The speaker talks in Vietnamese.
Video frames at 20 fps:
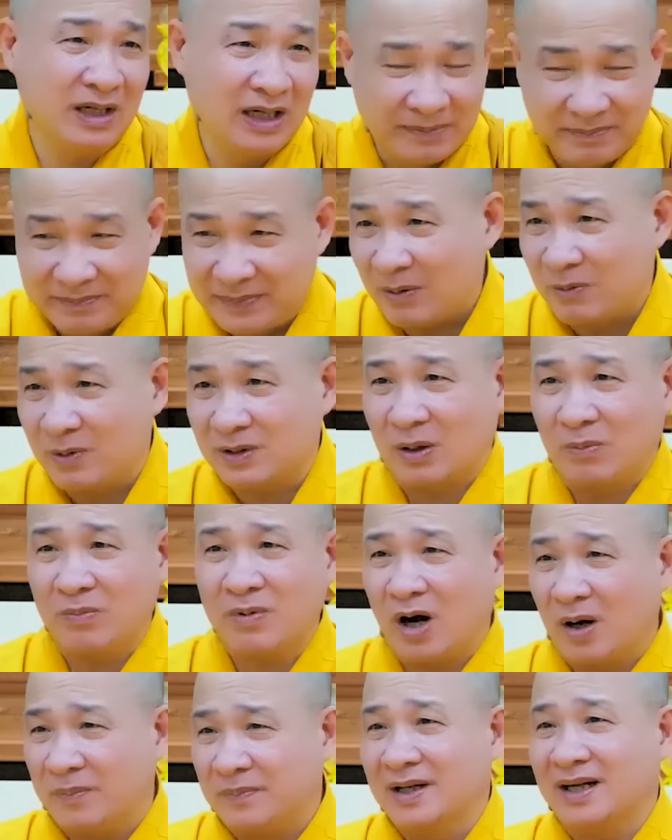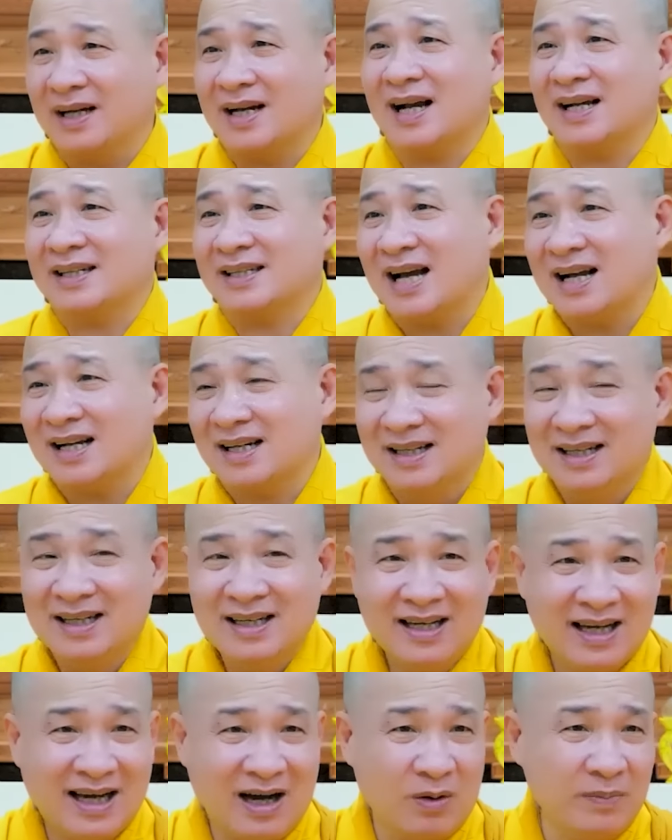lum, nó không có tổng hợp được các cái chất,
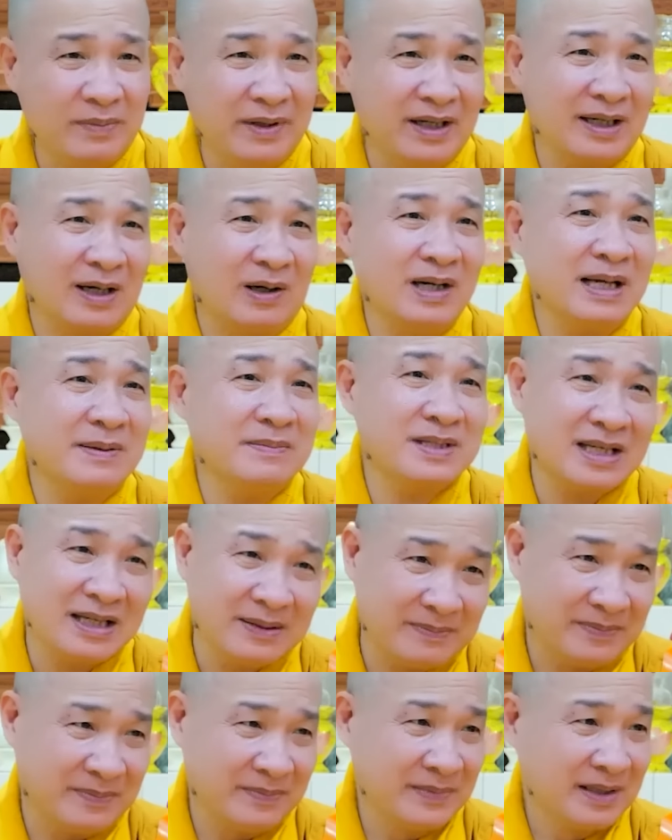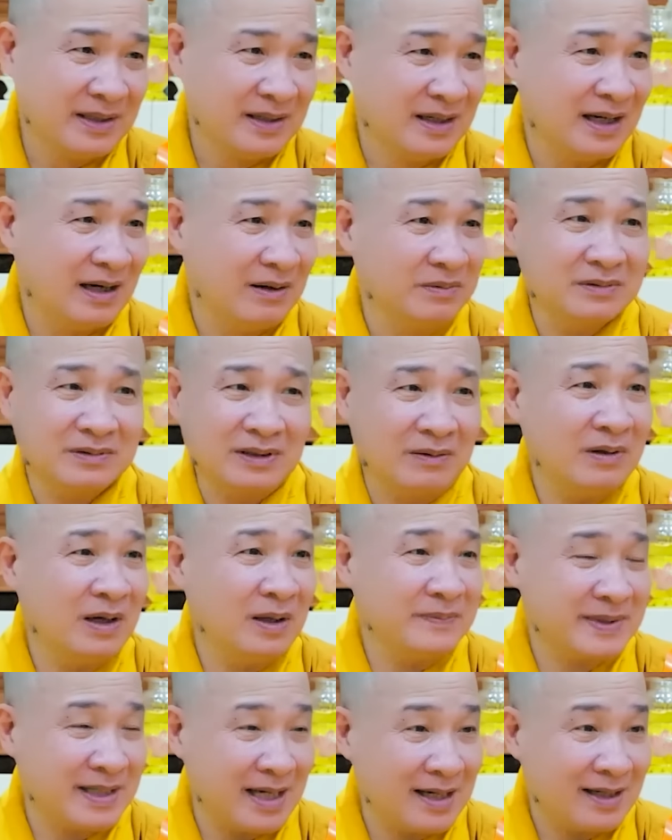không biến đổi enzyme, không tổng hợp
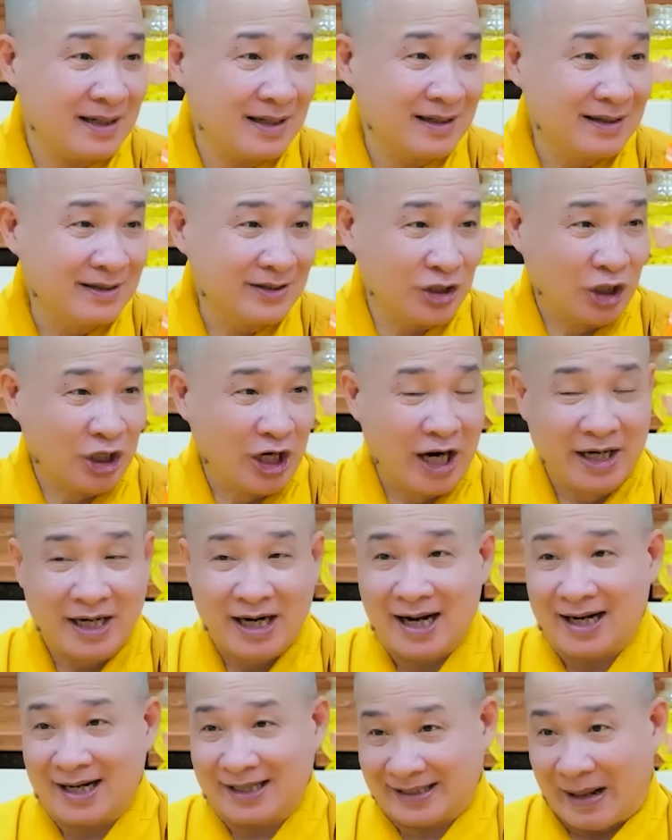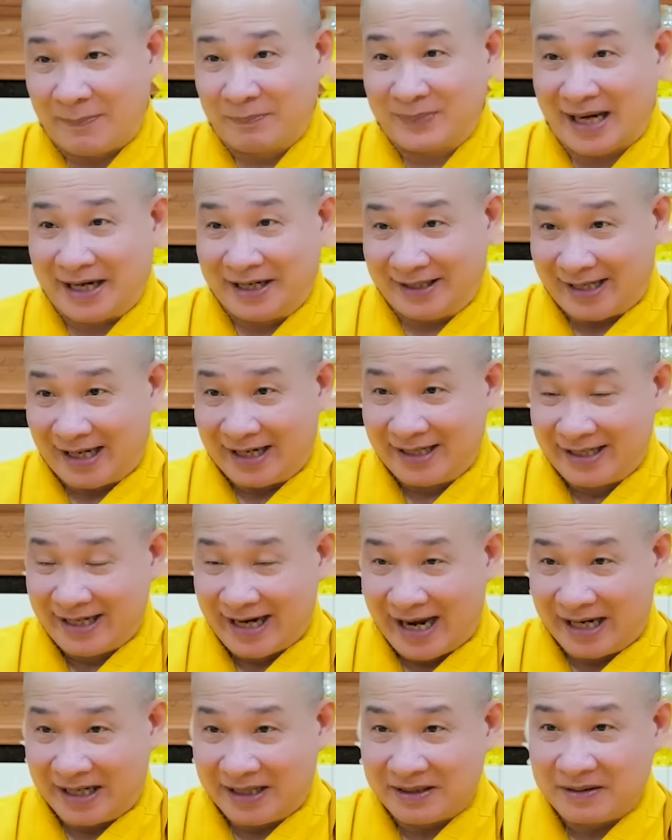chất. Cho nên đó, cái tâm thanh tịnh
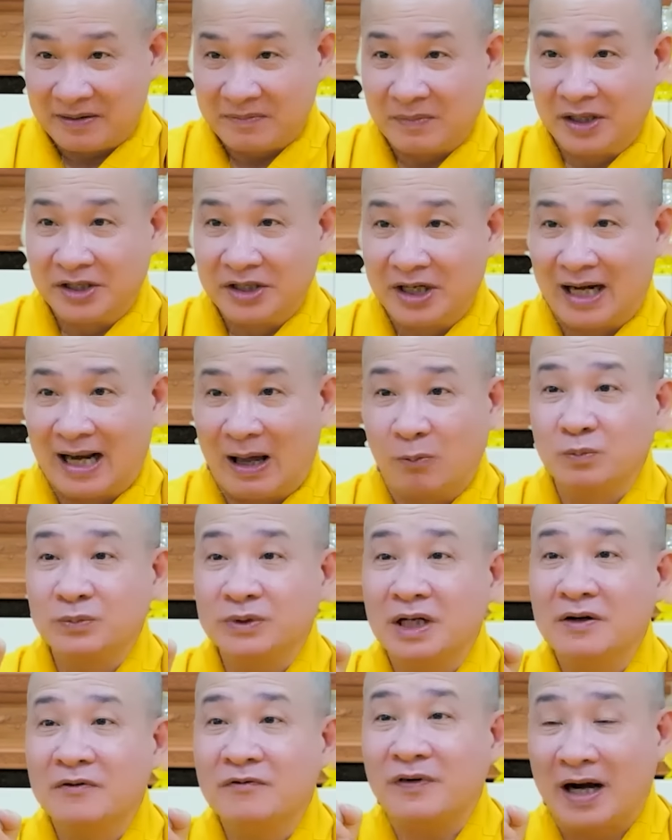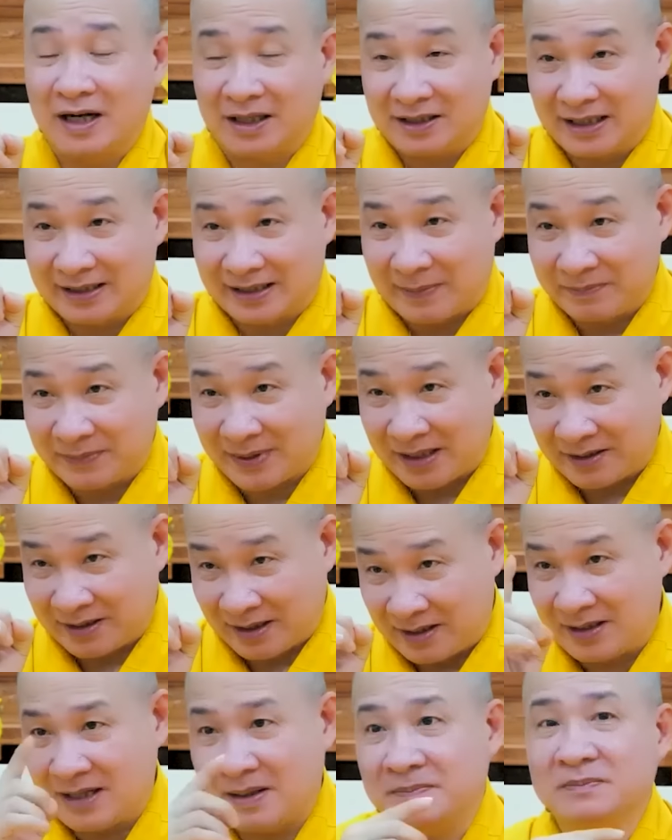nha. Bởi vì lòng tin Phật là tâm thanh
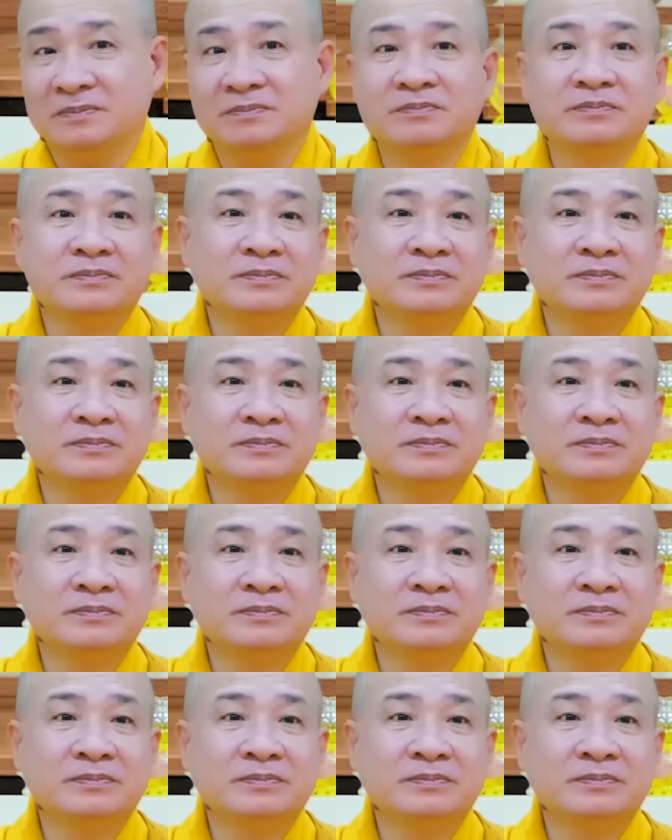tịnh lắm.